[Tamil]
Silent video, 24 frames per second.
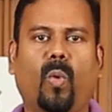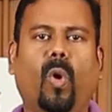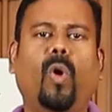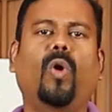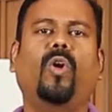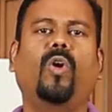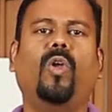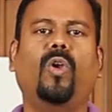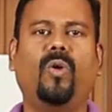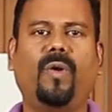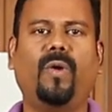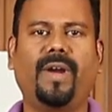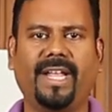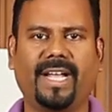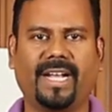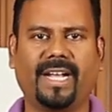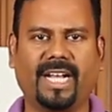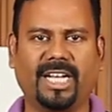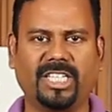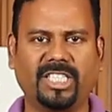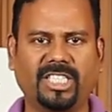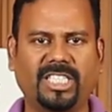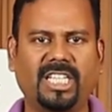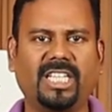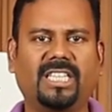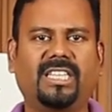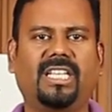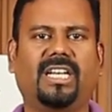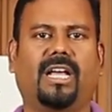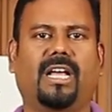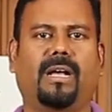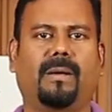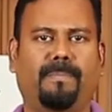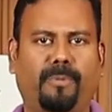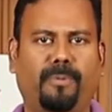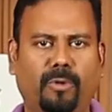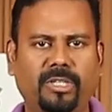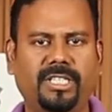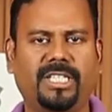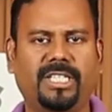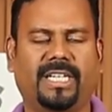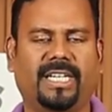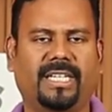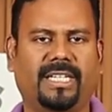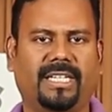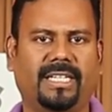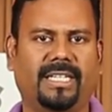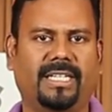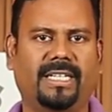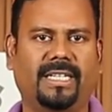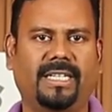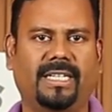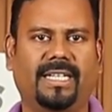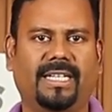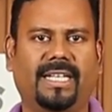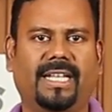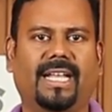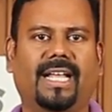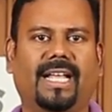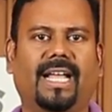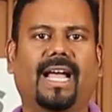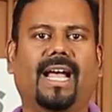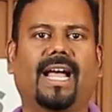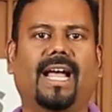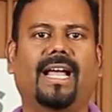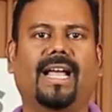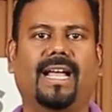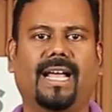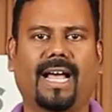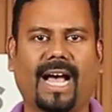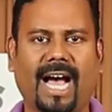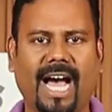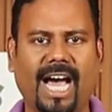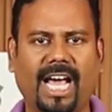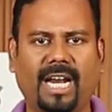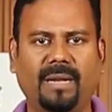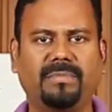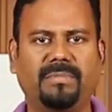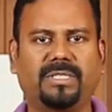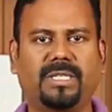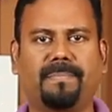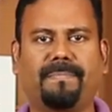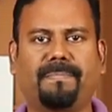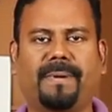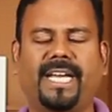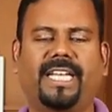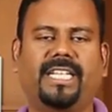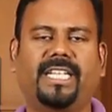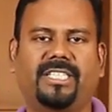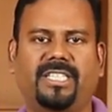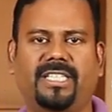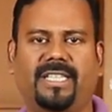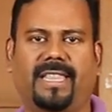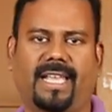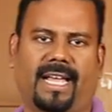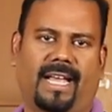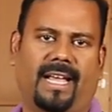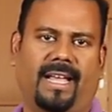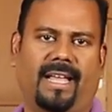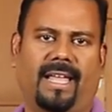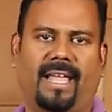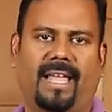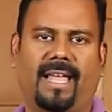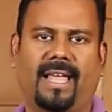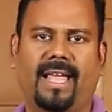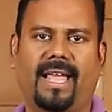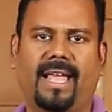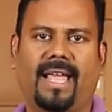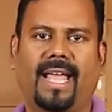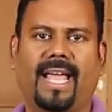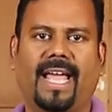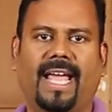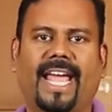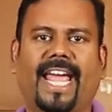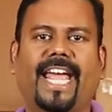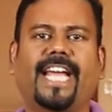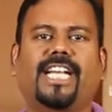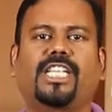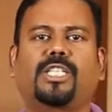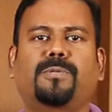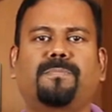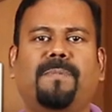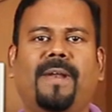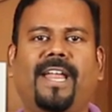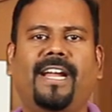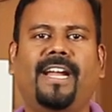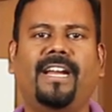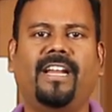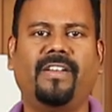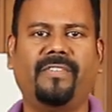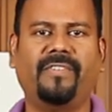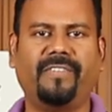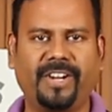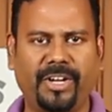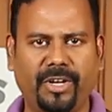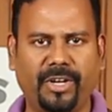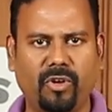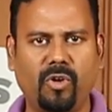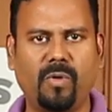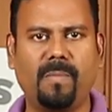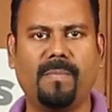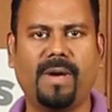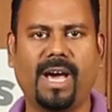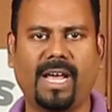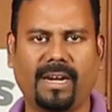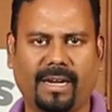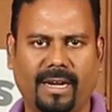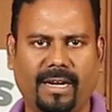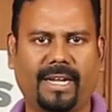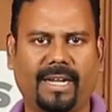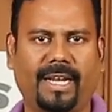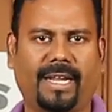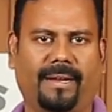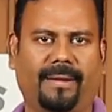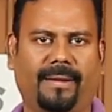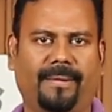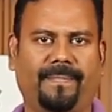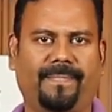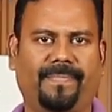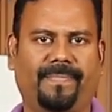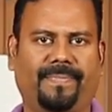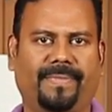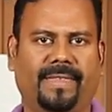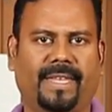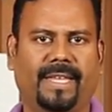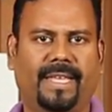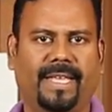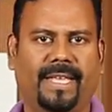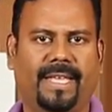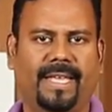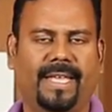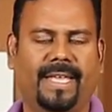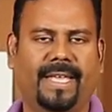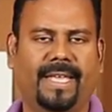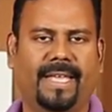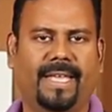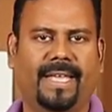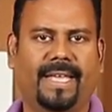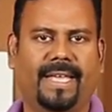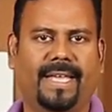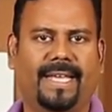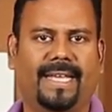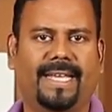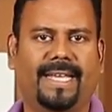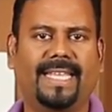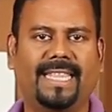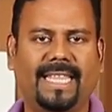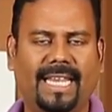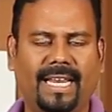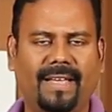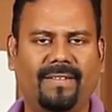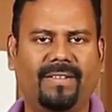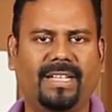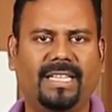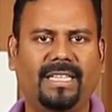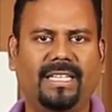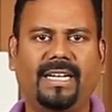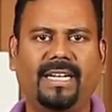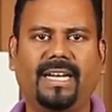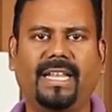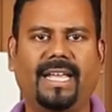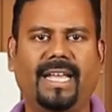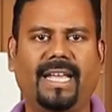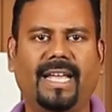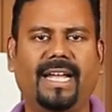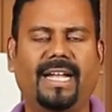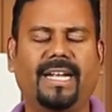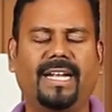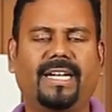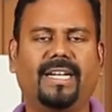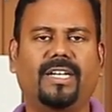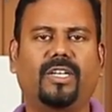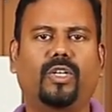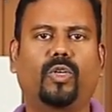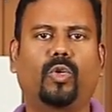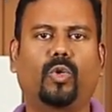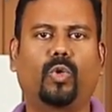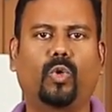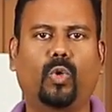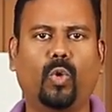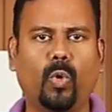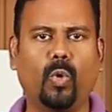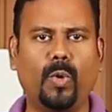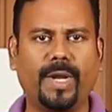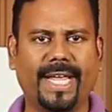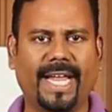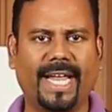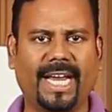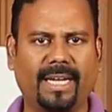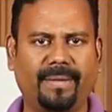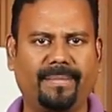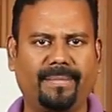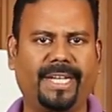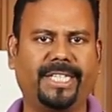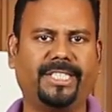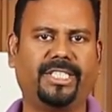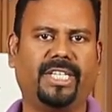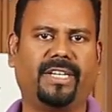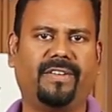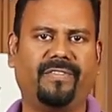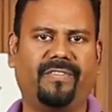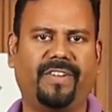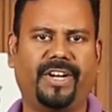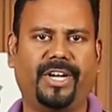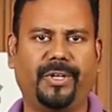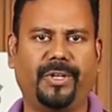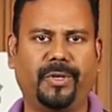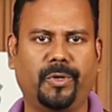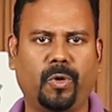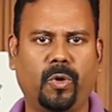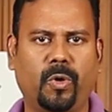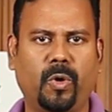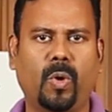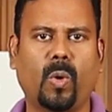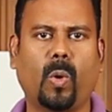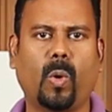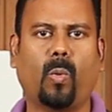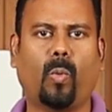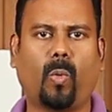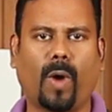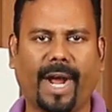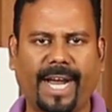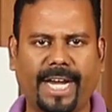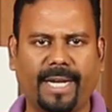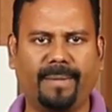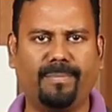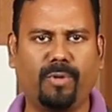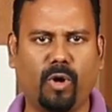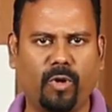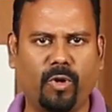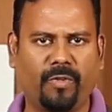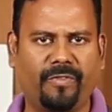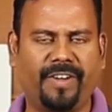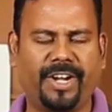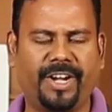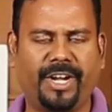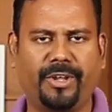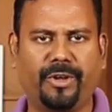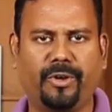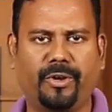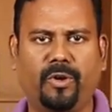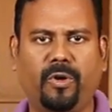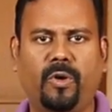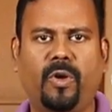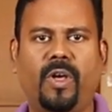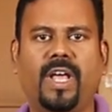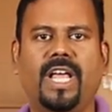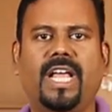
உங்களுடைய கஷ்டத்தை நாங்க புரிஞ்சுக்கிட்டு ஆரம்பிச்ச பயிற்சி தான் எக்ஸ்பிளைனர் வீடியோ மார்க்கெட்டிங் இதுல வந்து நீங்க டூ டி அனிமேஷன் வீடியோ ஒயிட் போர்ட் வீடியோ